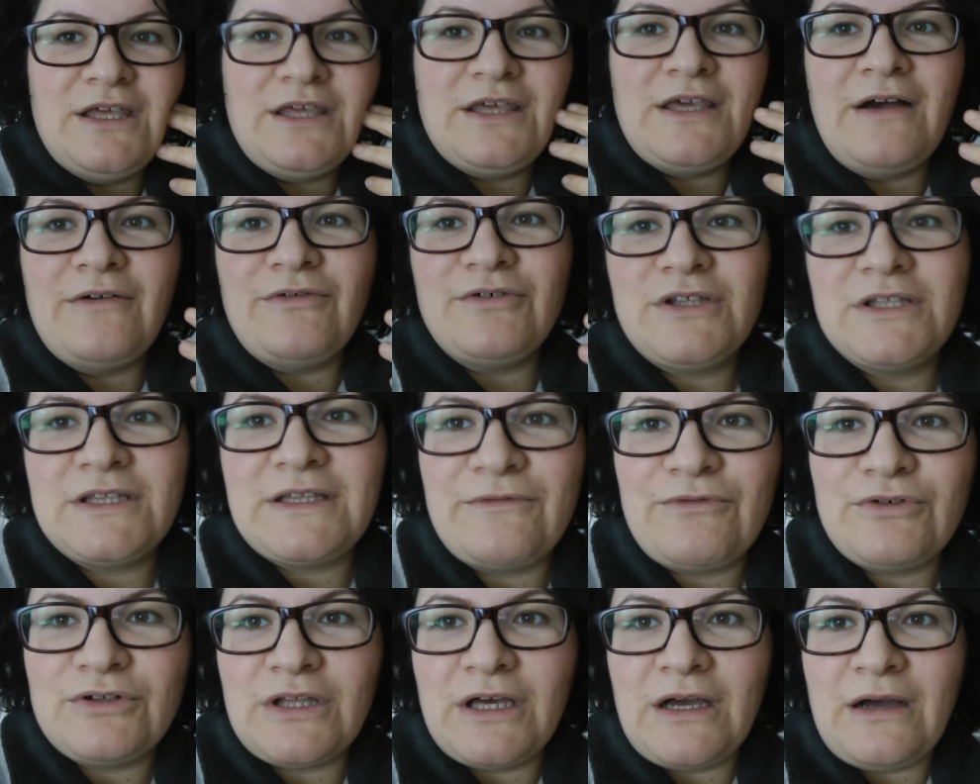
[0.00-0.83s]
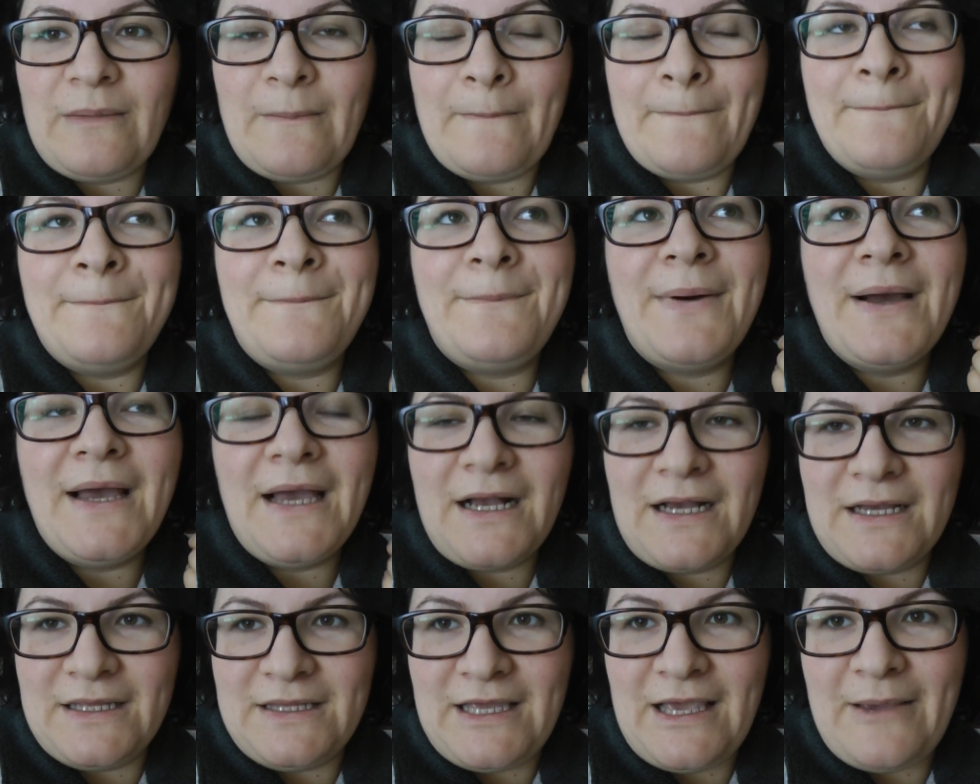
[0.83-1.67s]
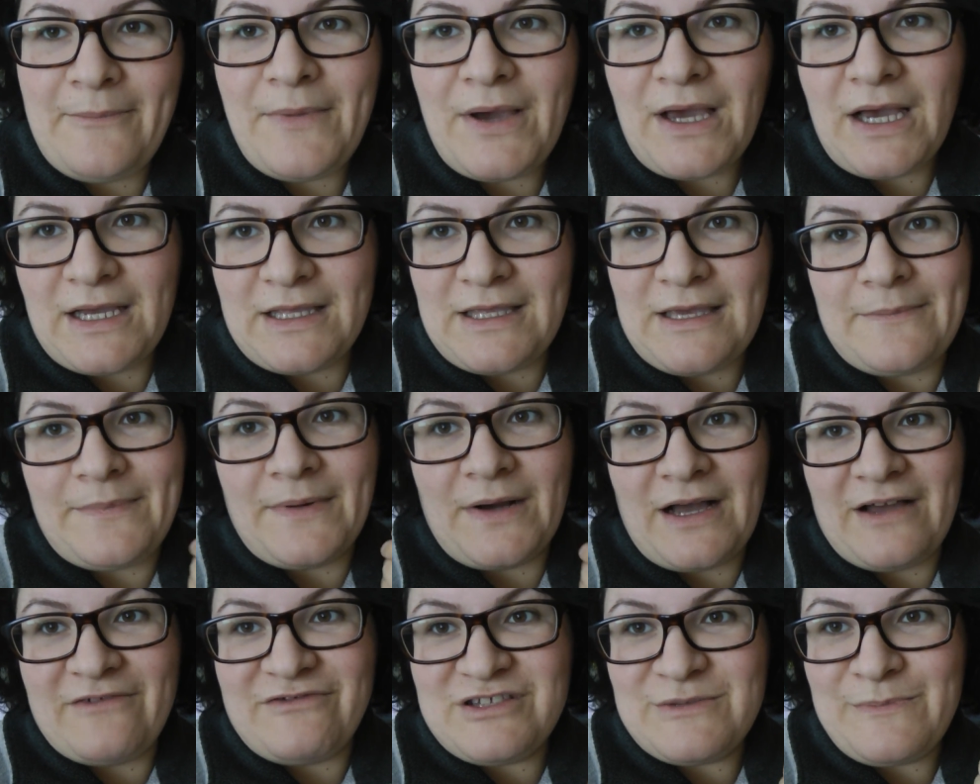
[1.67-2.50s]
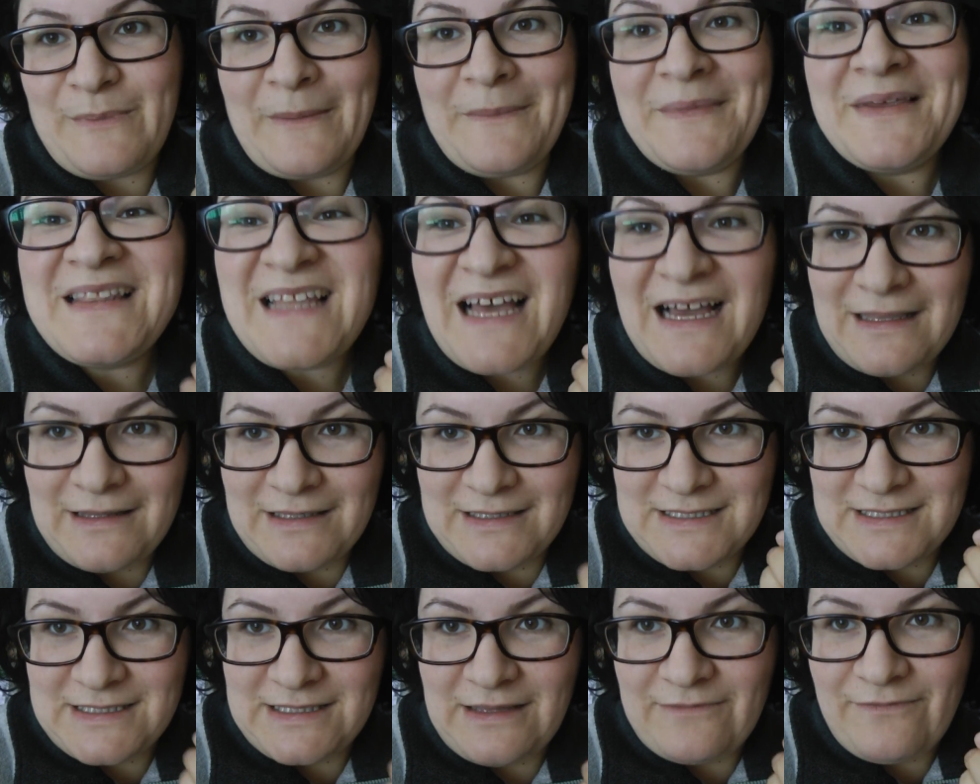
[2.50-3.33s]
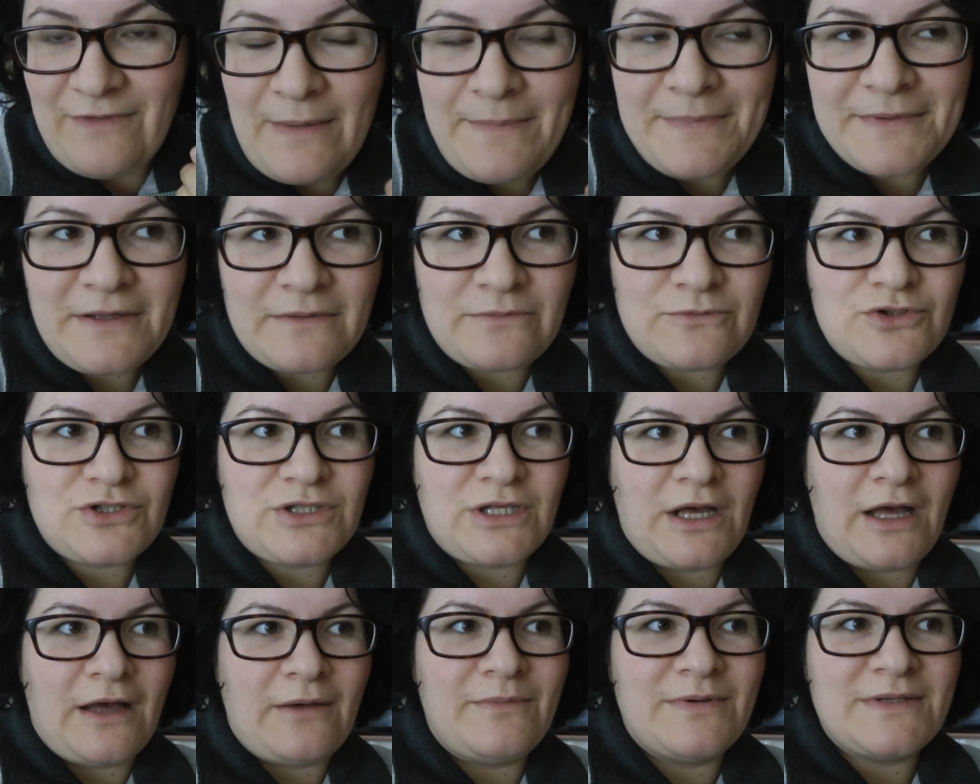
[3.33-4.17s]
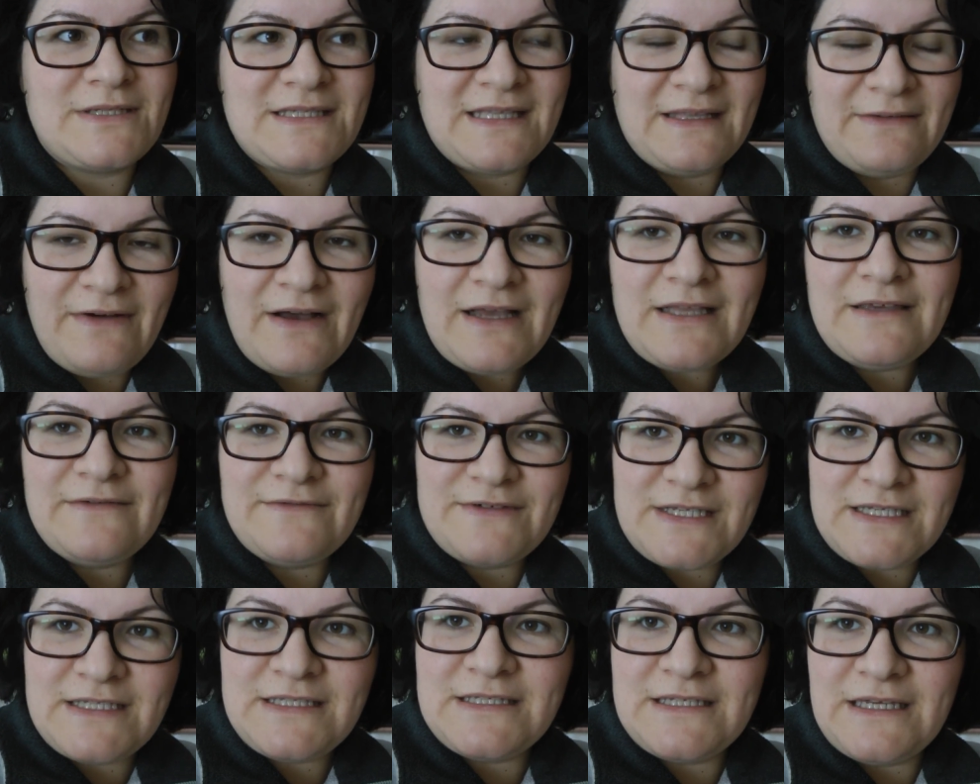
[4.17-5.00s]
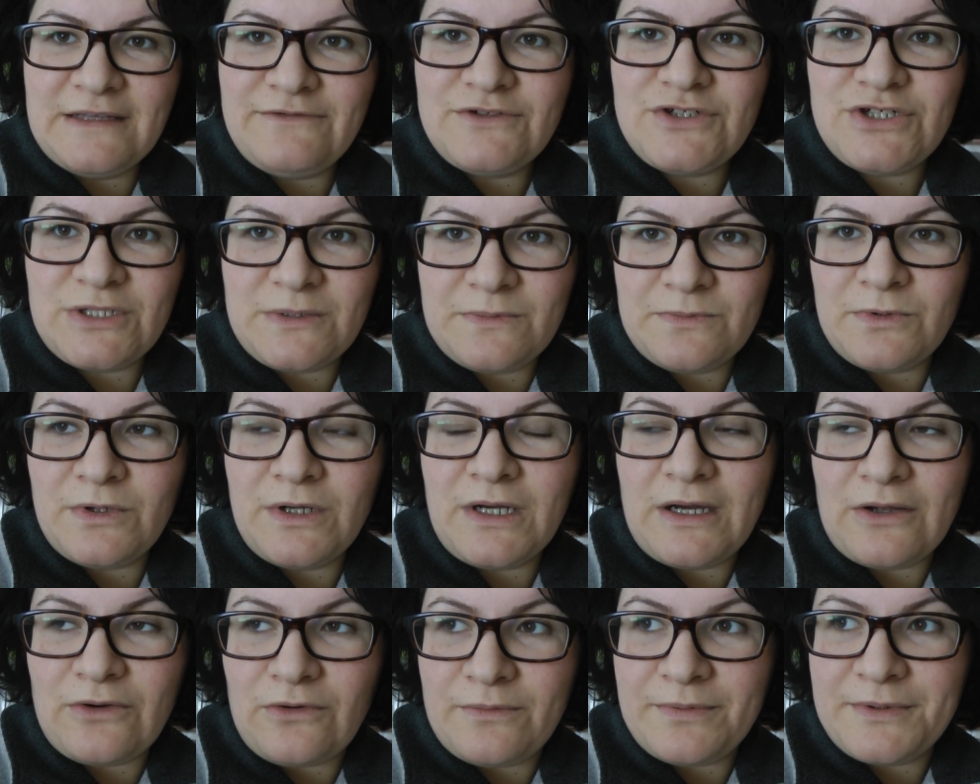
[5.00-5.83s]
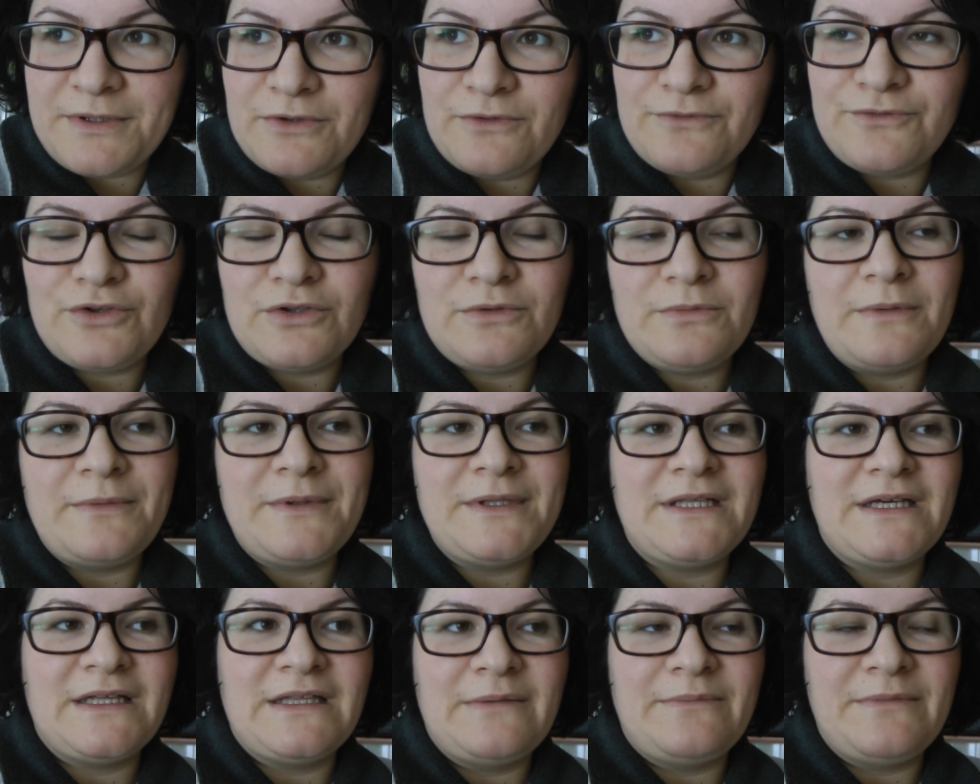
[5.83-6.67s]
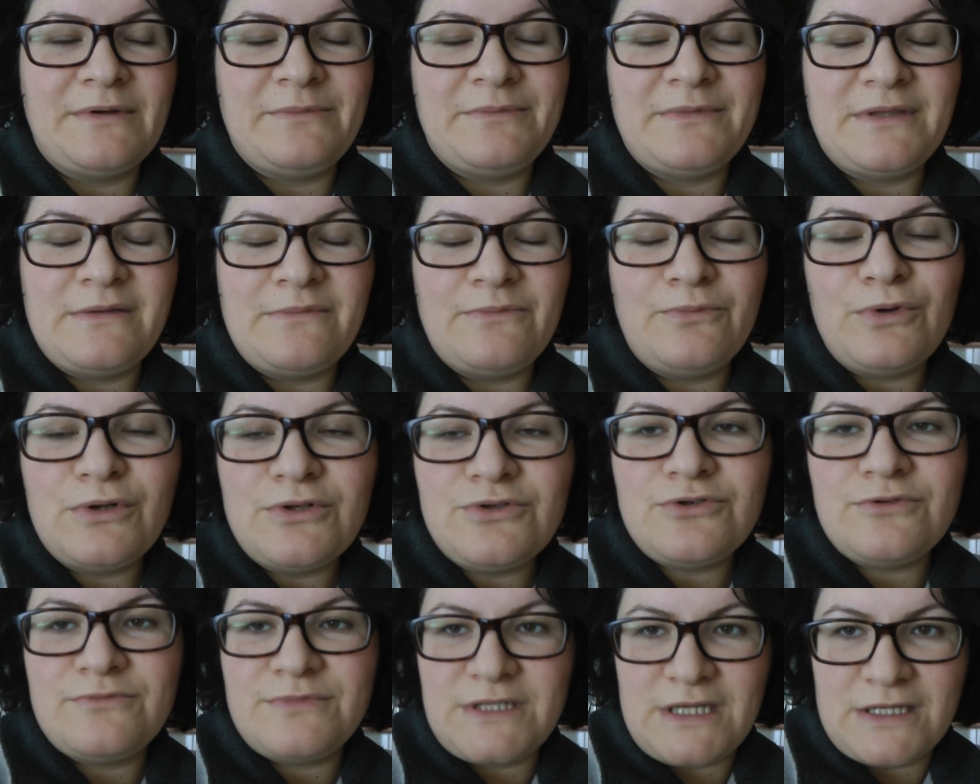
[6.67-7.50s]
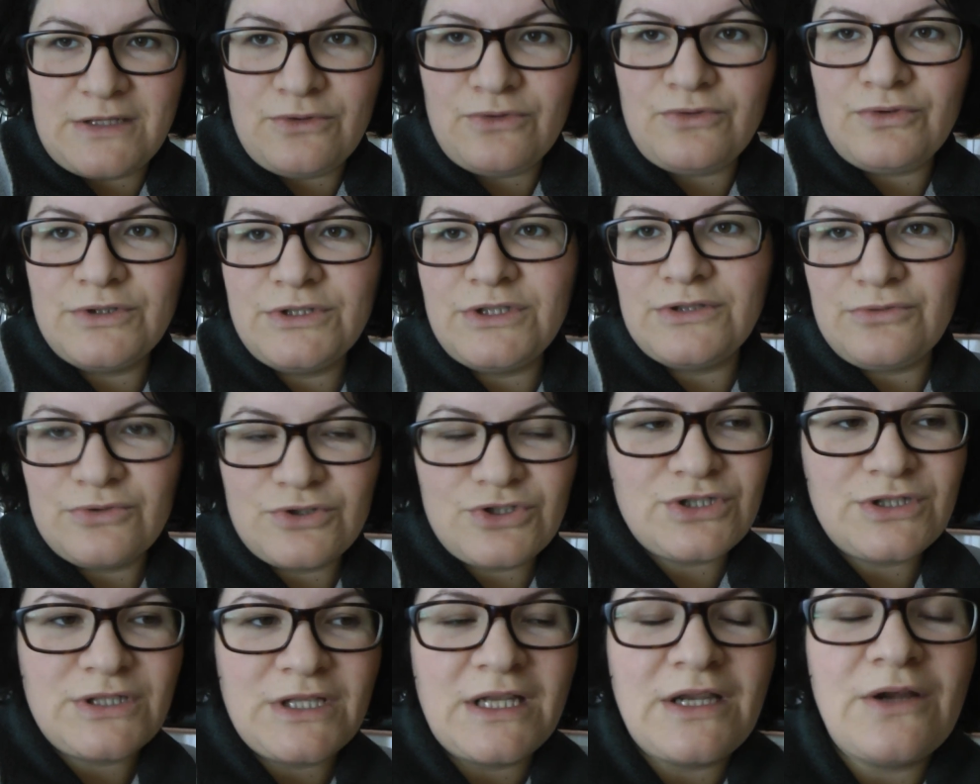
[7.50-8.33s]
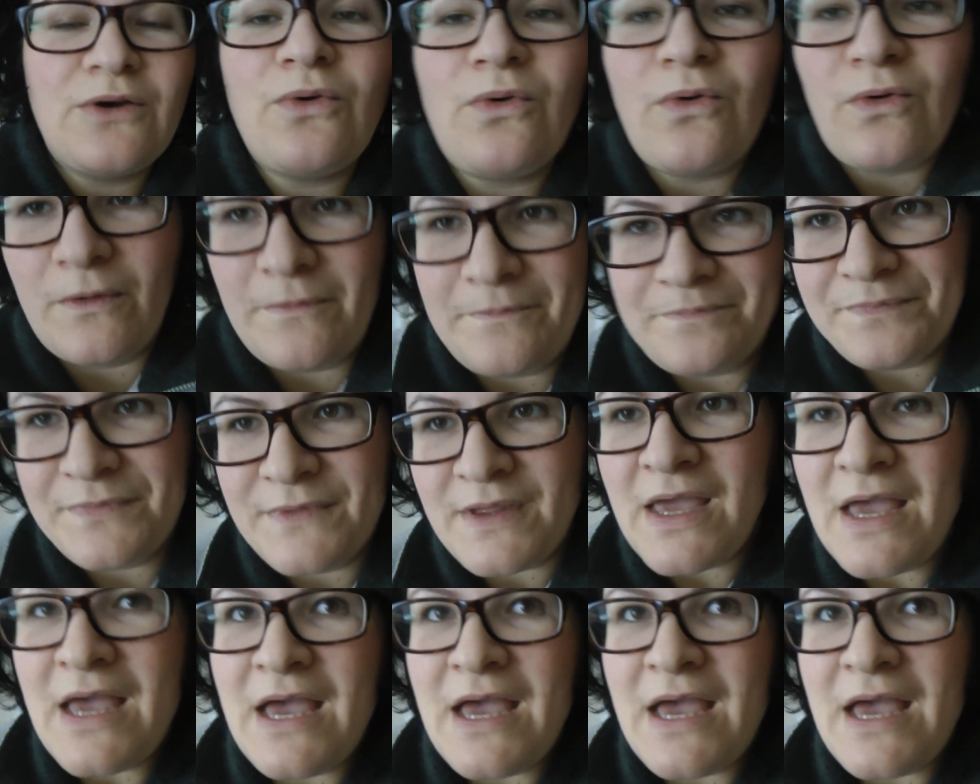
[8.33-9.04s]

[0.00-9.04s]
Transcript: И я вот это вот бэканье и мэканье пока вспоминала слова, потому что как бы слова, не все сидят в черепной коробке. Но в тот момент, когда мы ими не пользуемся, они уходят очень далеко.